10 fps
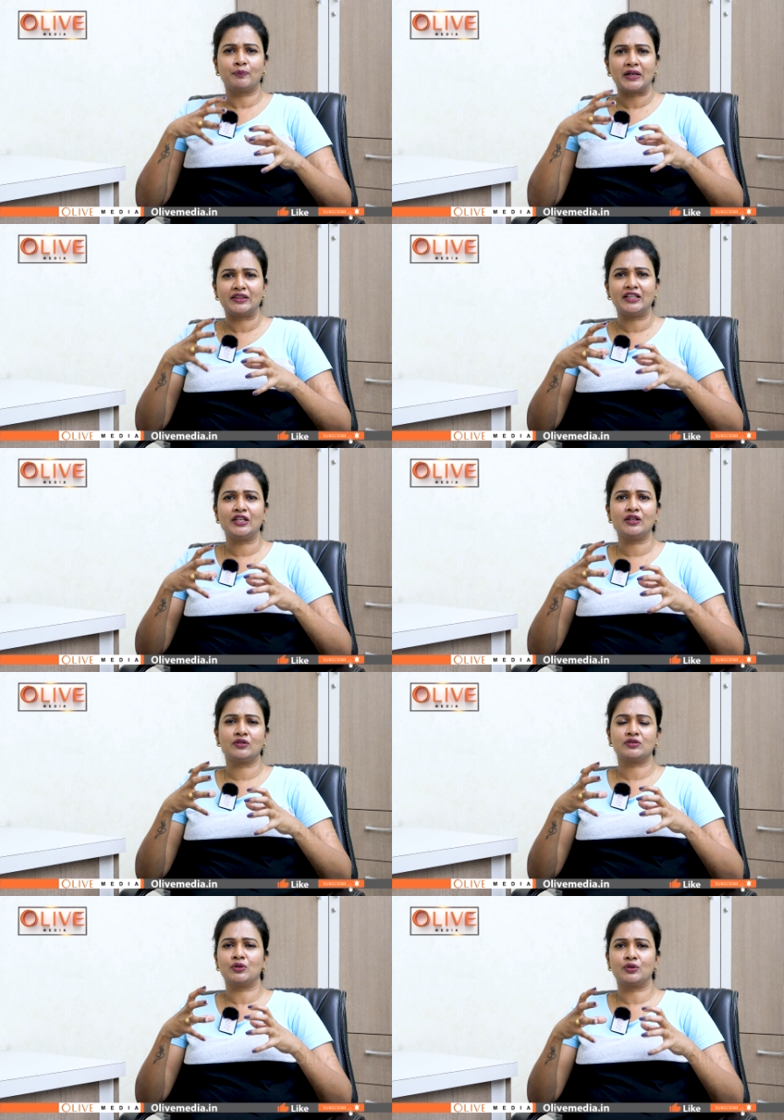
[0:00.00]
ప్రతి
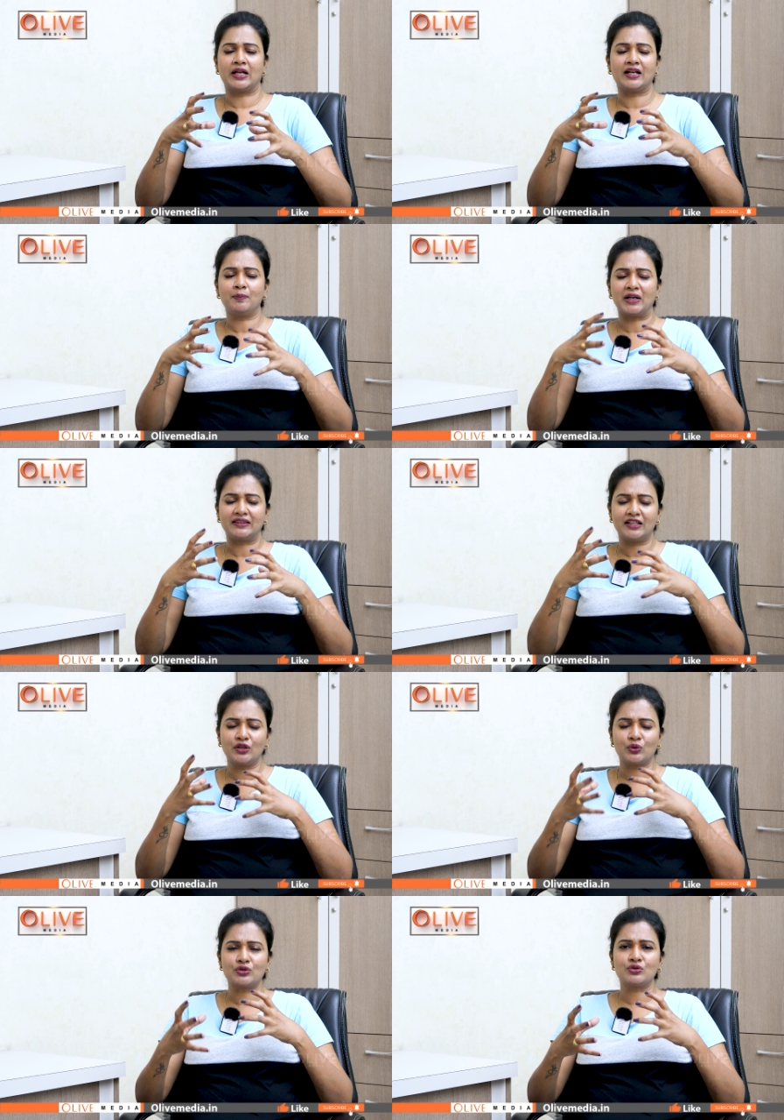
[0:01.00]
సో అంటే
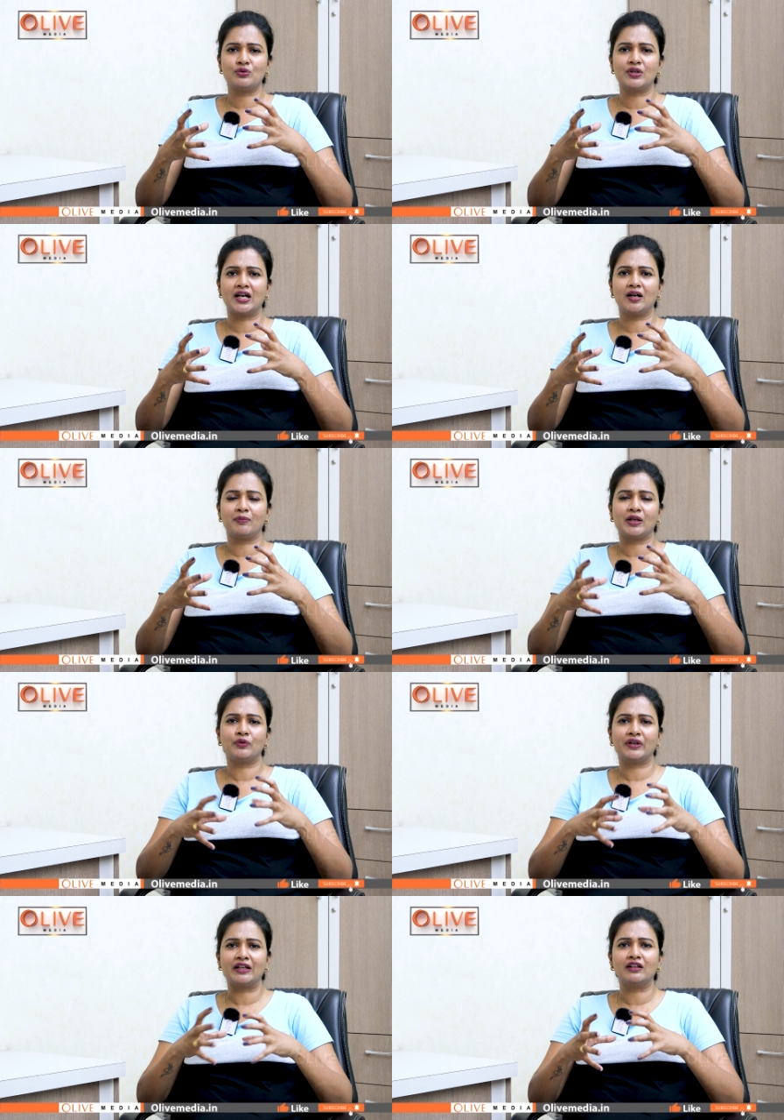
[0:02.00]
ప్రతిరోజు కూడా మనం
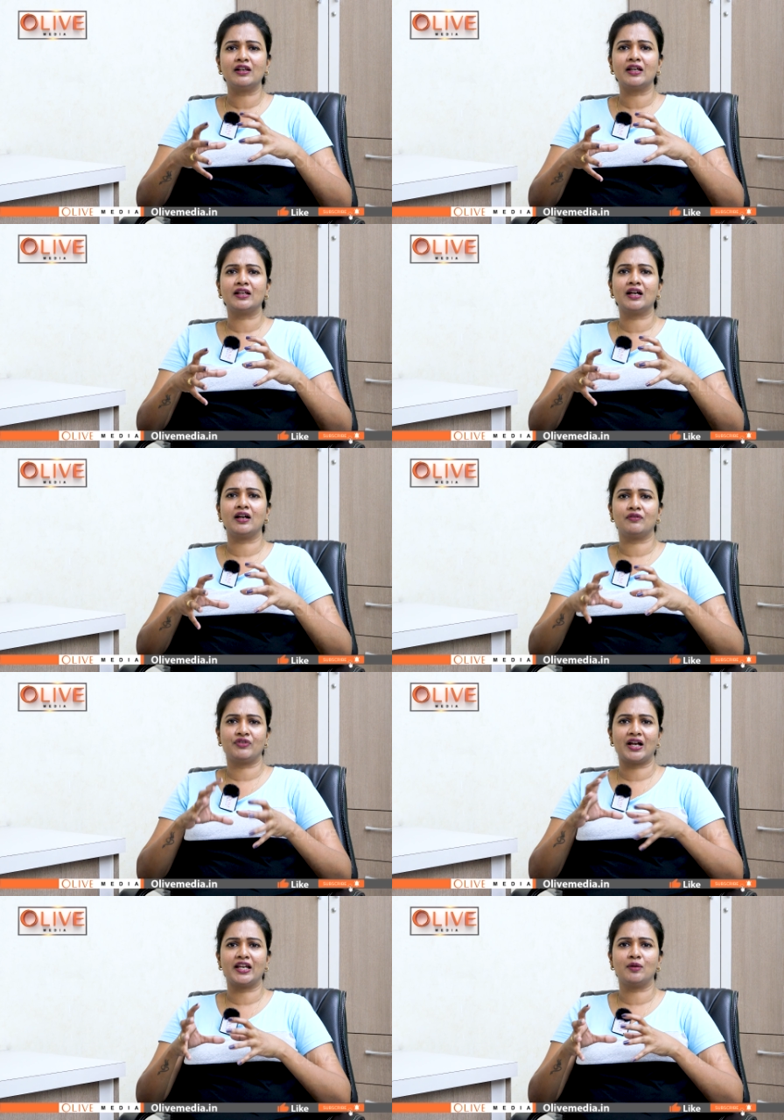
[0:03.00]
రెగ్యులర్గా
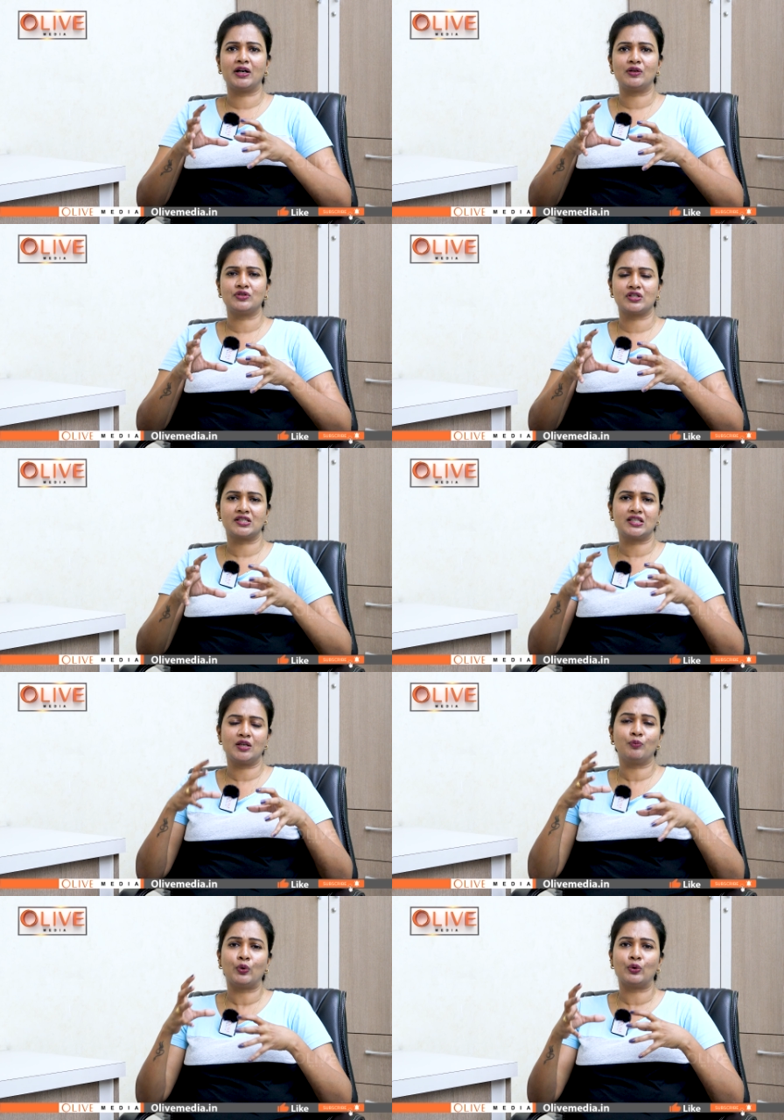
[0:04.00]
వ్యాయామాలు చేసి
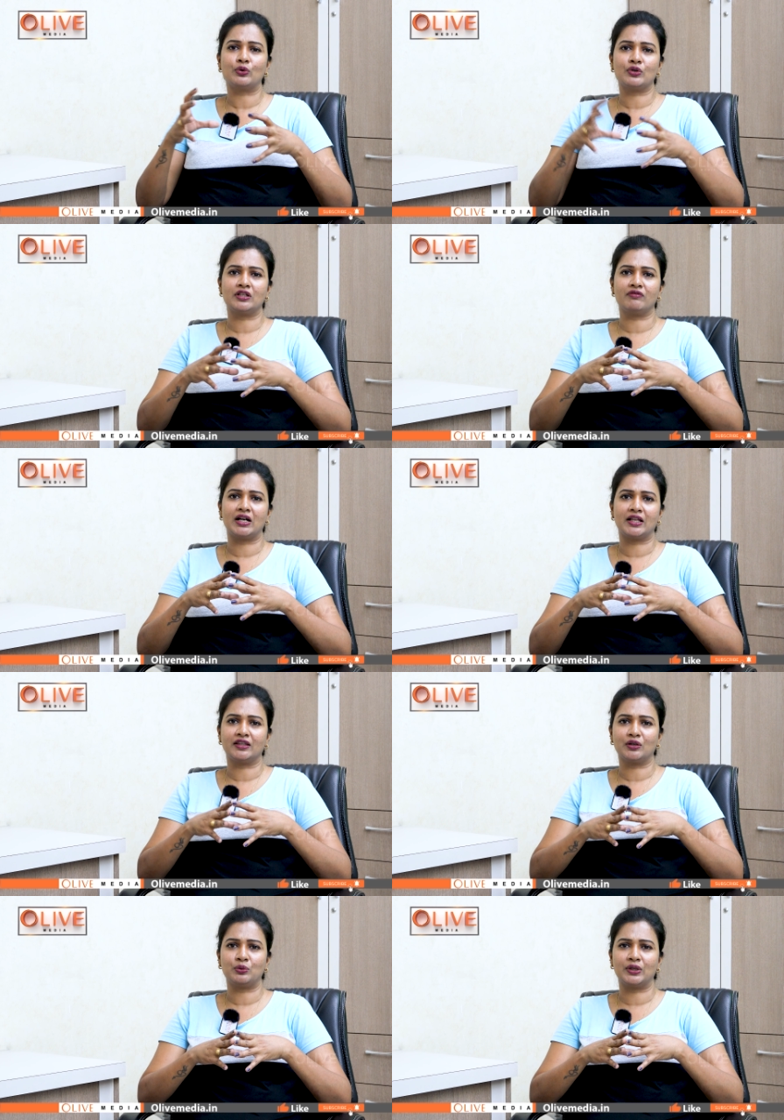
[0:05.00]
బోర్ కొట్టిన
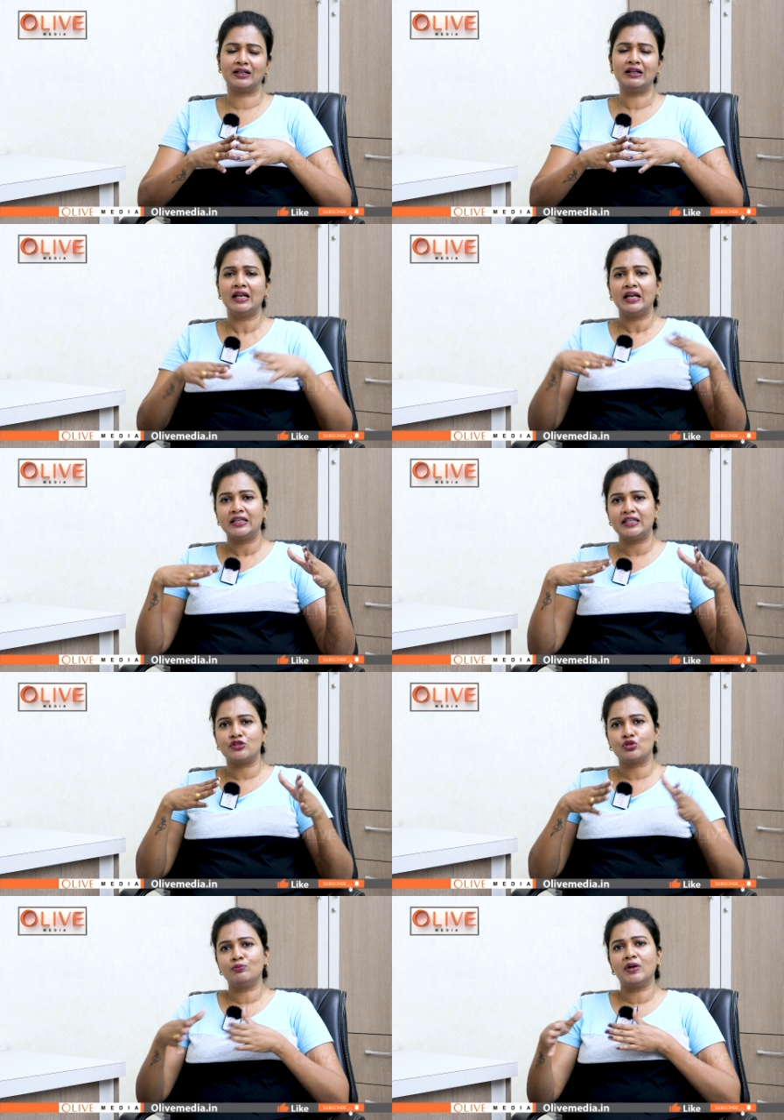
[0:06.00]
వాళ్ళంతా కూడా ఈ
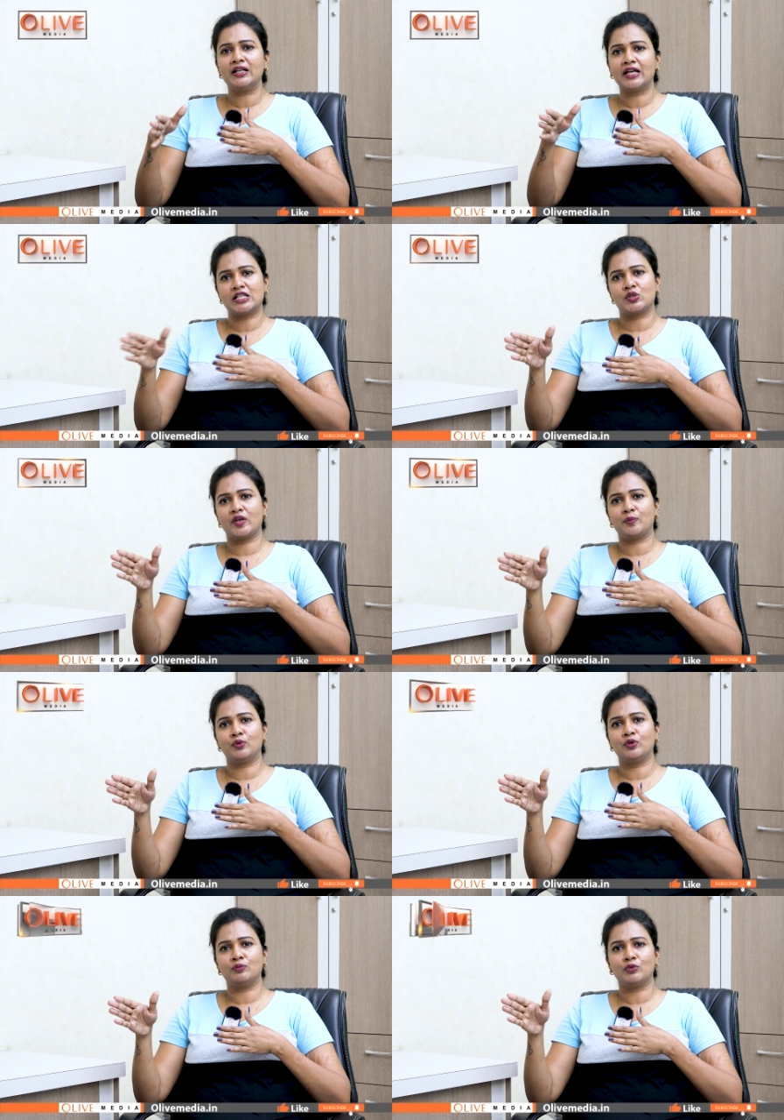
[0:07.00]
జుంబా డాన్స్
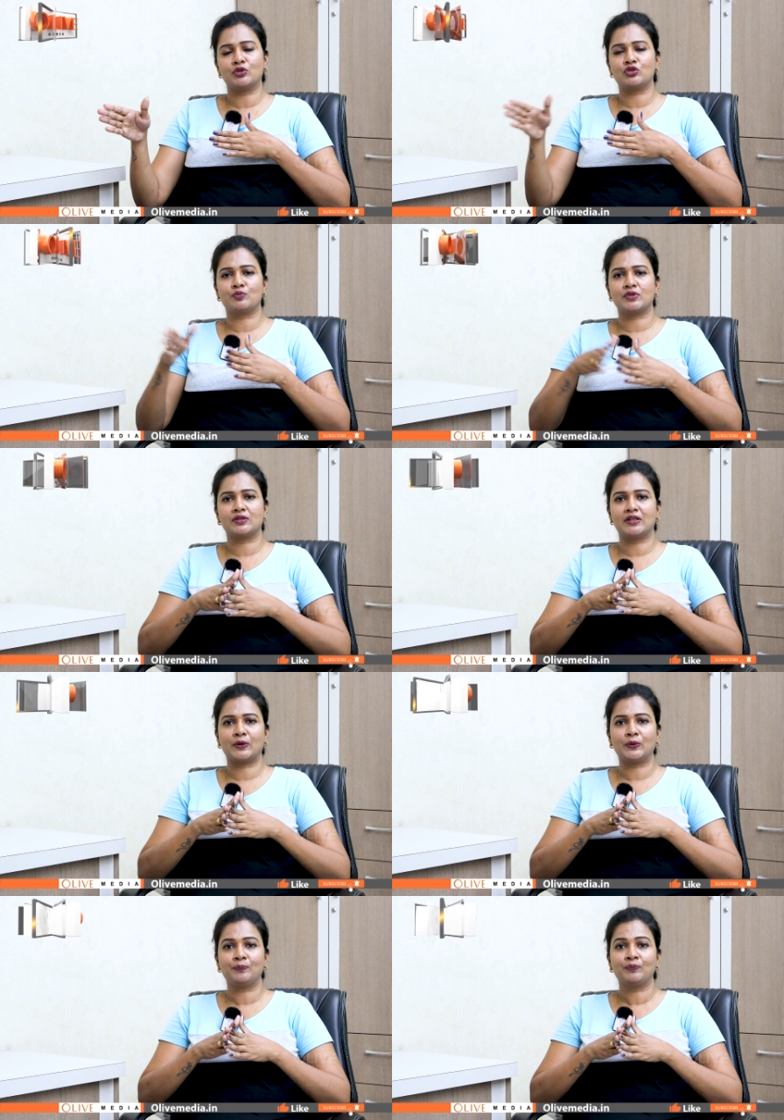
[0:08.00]
వైపు మొగ్గు చూపిస్తున్నారు